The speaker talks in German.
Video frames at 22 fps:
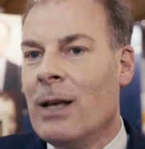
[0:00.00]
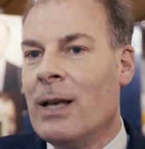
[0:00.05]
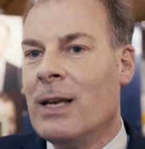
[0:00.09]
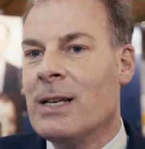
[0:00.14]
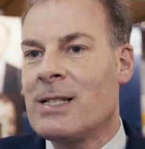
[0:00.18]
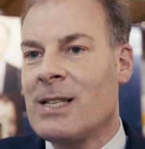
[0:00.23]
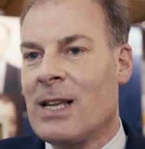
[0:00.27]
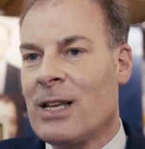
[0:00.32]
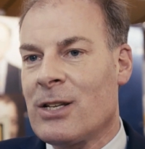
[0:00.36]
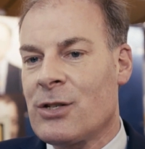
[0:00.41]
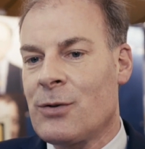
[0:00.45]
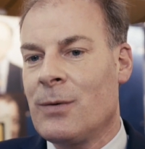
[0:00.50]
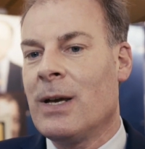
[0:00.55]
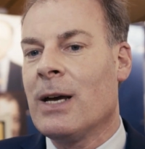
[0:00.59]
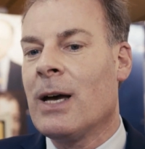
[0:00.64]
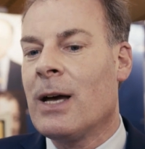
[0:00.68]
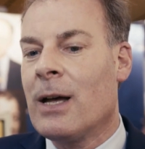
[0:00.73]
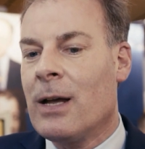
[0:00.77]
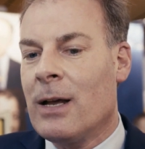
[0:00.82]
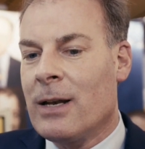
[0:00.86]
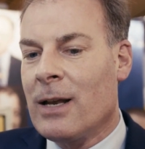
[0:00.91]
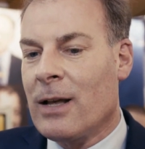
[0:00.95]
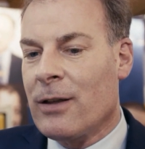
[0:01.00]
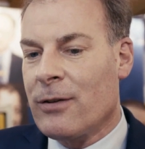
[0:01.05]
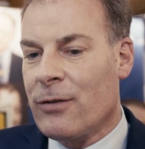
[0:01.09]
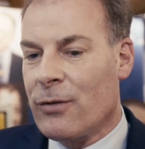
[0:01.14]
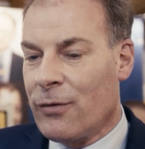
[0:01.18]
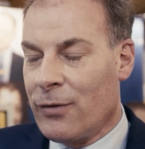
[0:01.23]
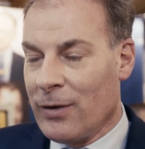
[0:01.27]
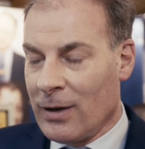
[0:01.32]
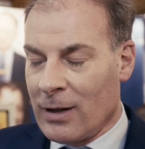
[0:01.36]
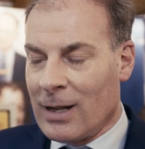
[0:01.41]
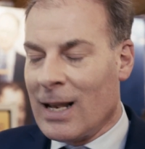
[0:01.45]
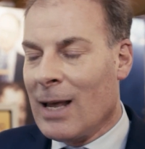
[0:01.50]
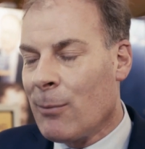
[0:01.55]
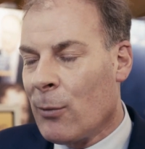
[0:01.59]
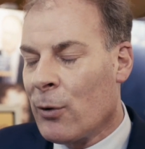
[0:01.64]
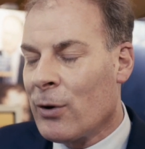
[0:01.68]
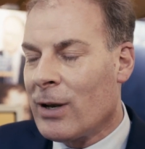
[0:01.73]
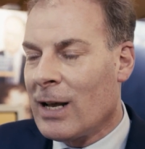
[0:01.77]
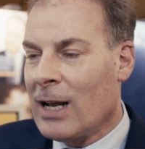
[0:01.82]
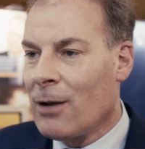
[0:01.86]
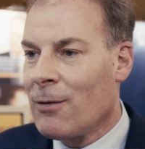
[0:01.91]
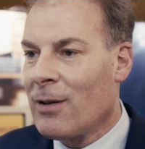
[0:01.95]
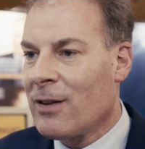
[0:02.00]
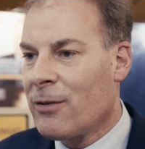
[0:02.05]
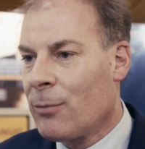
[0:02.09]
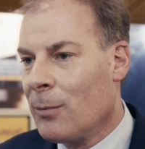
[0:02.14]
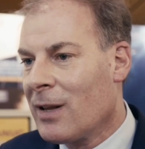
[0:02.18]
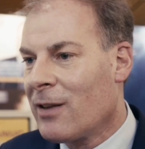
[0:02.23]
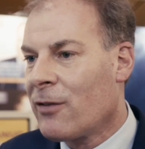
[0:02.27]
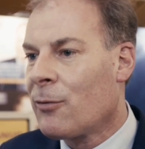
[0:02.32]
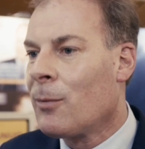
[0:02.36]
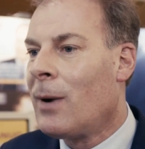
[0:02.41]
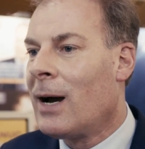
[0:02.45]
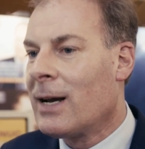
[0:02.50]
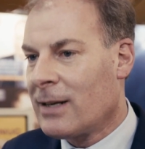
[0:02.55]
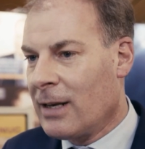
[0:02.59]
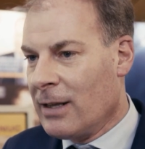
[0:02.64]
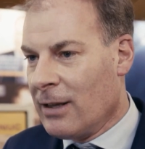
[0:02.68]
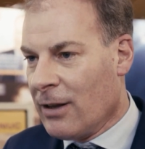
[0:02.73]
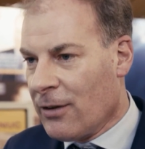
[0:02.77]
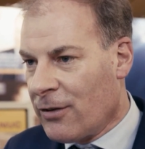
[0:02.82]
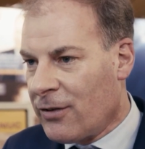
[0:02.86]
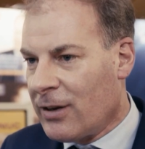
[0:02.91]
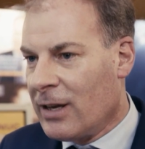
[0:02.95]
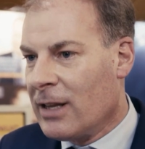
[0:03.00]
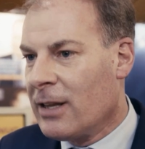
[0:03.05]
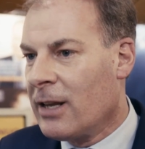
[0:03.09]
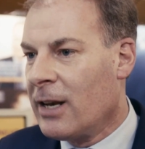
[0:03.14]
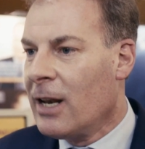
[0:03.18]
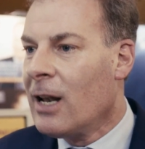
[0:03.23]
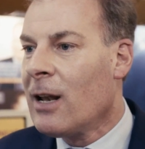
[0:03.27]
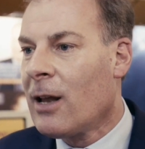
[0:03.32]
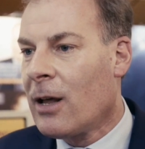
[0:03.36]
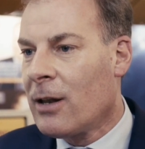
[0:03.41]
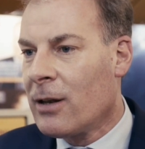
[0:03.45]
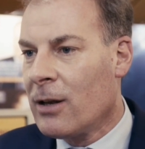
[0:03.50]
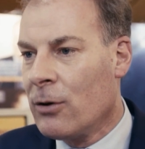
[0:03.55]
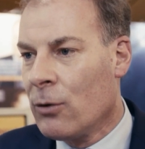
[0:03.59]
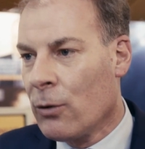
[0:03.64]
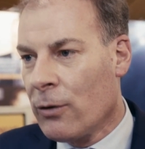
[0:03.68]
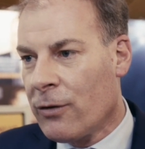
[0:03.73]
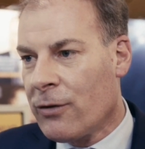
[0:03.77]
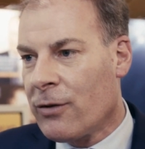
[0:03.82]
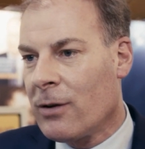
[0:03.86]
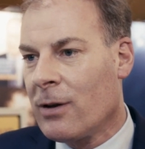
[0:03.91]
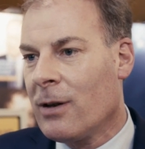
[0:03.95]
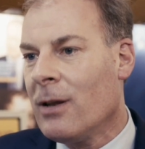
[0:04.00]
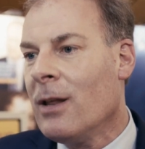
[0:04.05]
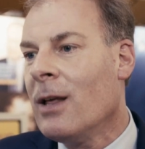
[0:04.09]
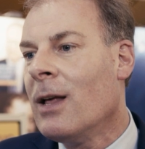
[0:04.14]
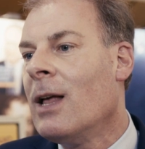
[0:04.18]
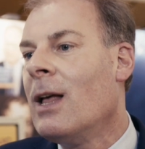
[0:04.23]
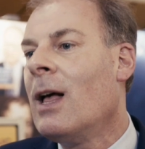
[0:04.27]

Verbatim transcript: ist, dass wir das Field Lab Modell, das mit Smart Industry in den Niederlanden nutzen,